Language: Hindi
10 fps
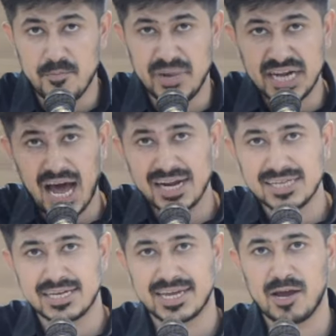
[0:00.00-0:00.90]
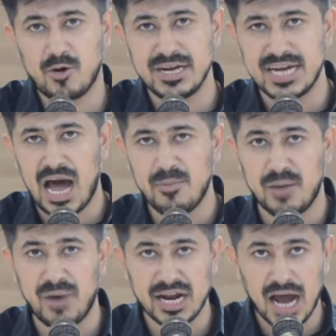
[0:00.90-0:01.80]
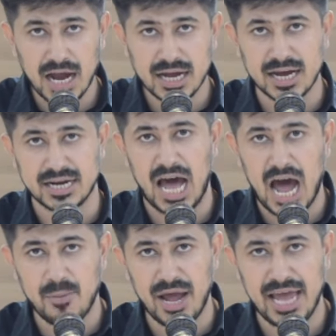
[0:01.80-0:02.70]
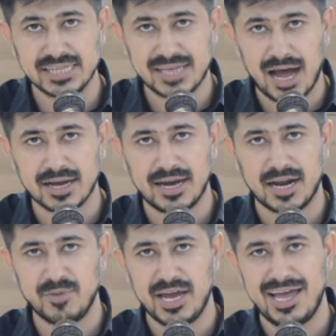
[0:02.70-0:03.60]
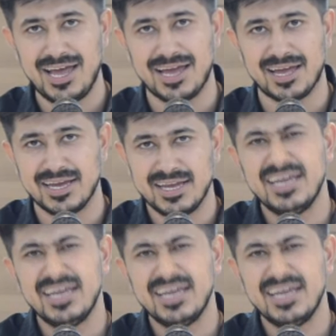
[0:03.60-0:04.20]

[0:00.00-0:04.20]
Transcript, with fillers: मिटा ना सके कोई नाम हमारा करनाब ऐसा कर्म है